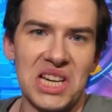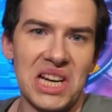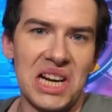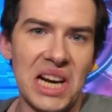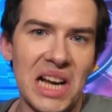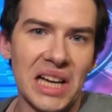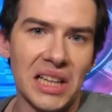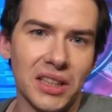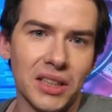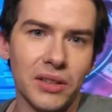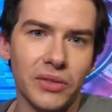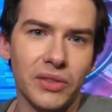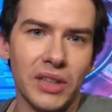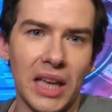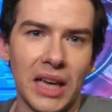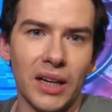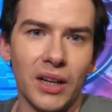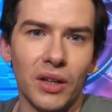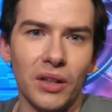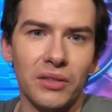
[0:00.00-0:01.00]

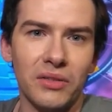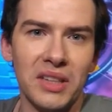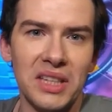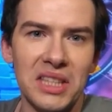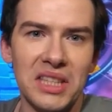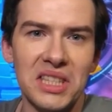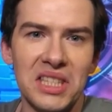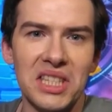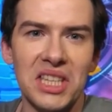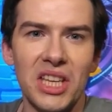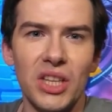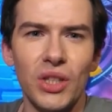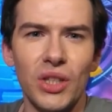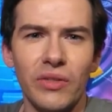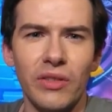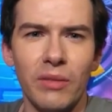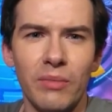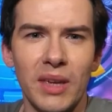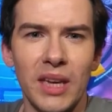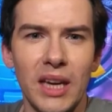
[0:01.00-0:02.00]
kreatywnego, więc nie
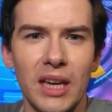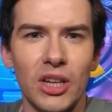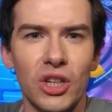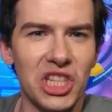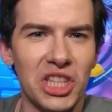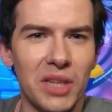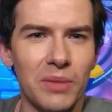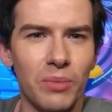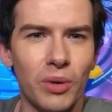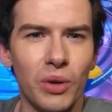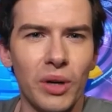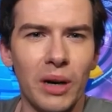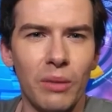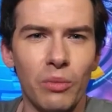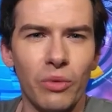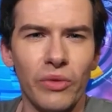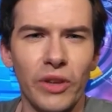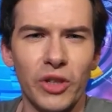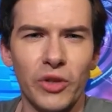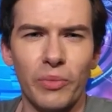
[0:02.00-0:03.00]
dziwi mnie, że ten
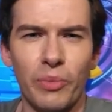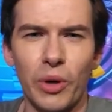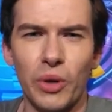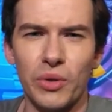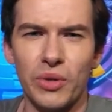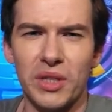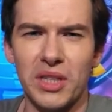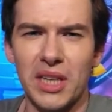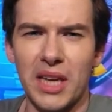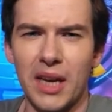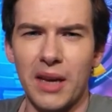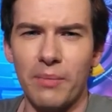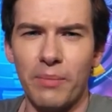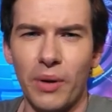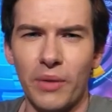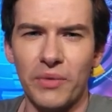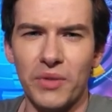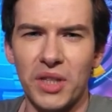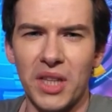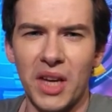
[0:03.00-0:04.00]
program również w Polsce
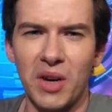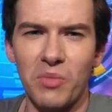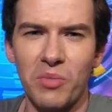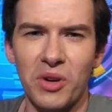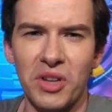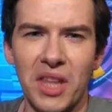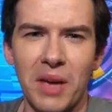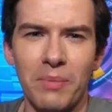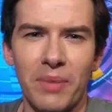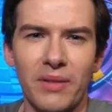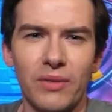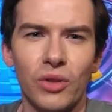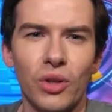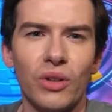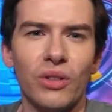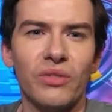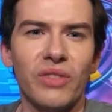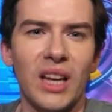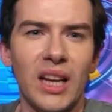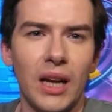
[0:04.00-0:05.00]
powstał, bo na
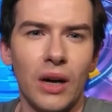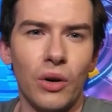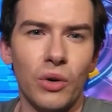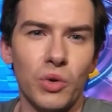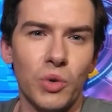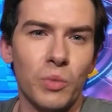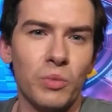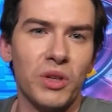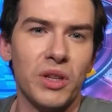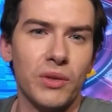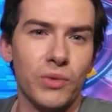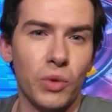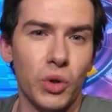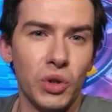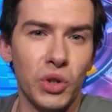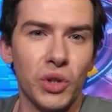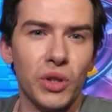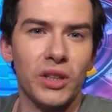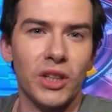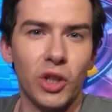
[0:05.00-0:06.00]
pewno wiele osób się
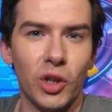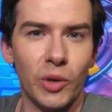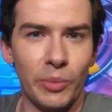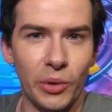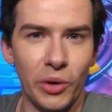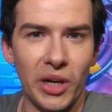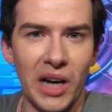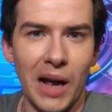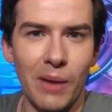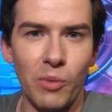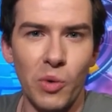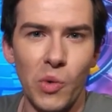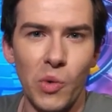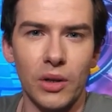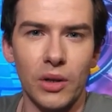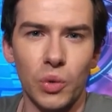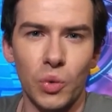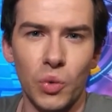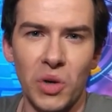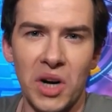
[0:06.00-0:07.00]
zgłosi do tego programu,
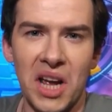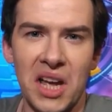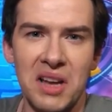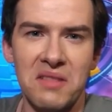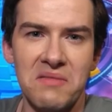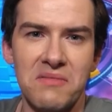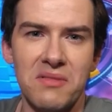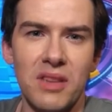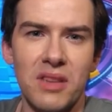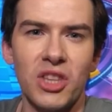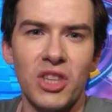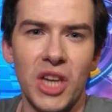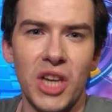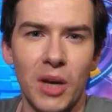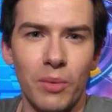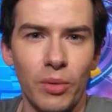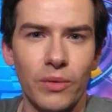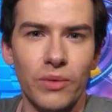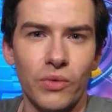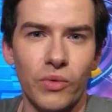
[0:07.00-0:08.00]
które nie
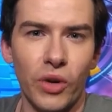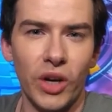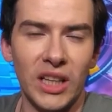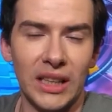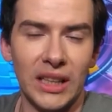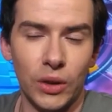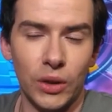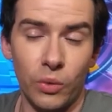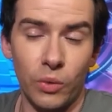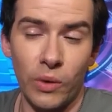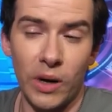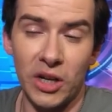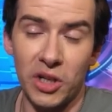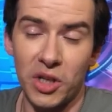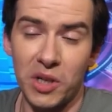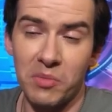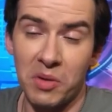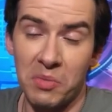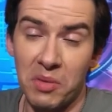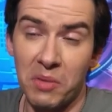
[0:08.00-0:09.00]
cierpią swoich
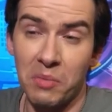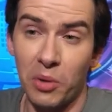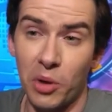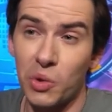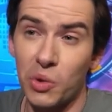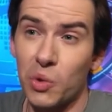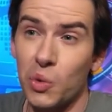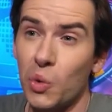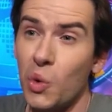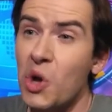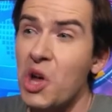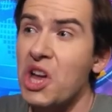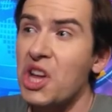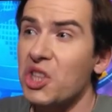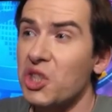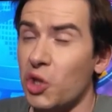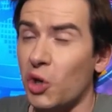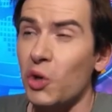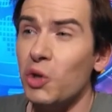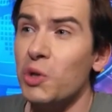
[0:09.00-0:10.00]
tatuaży, bo po prostu
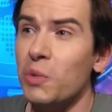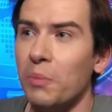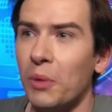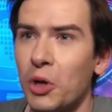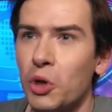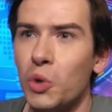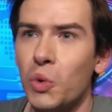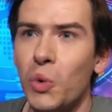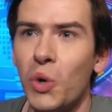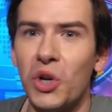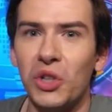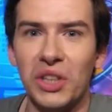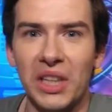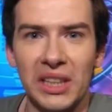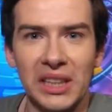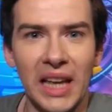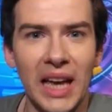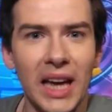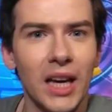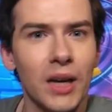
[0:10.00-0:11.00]
coś poszło
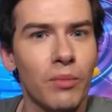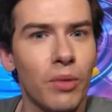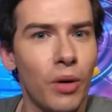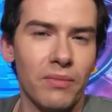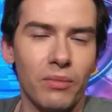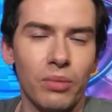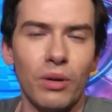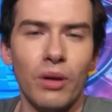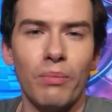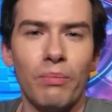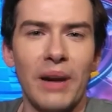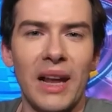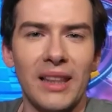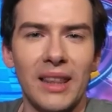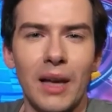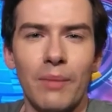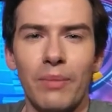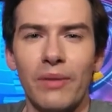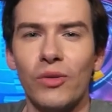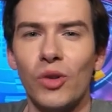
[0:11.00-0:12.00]
nie tak, bo, bo plan
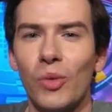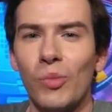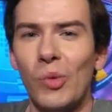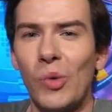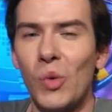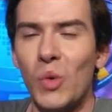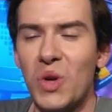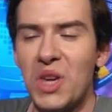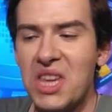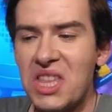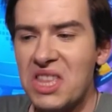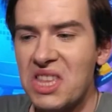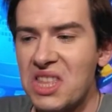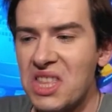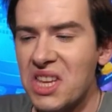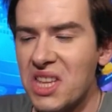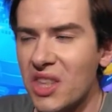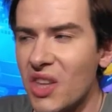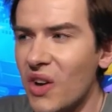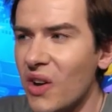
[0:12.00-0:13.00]
na pewno był
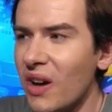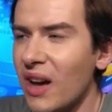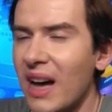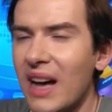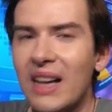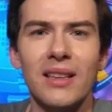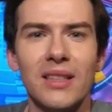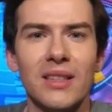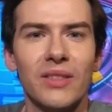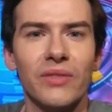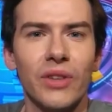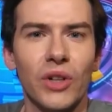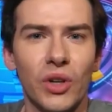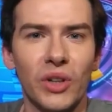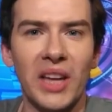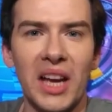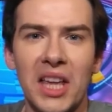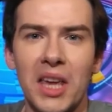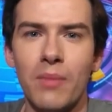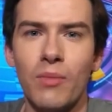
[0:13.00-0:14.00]
inny, no a z
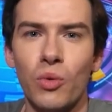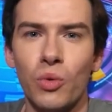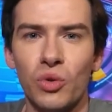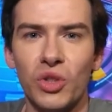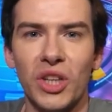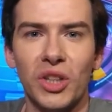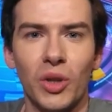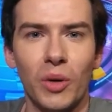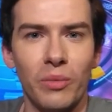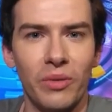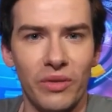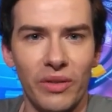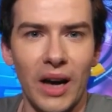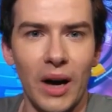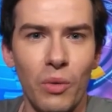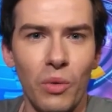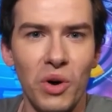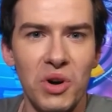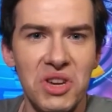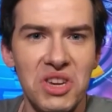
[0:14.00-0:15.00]
wykonaniem różnie to
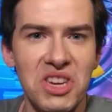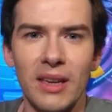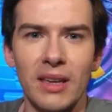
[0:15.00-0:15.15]
bywało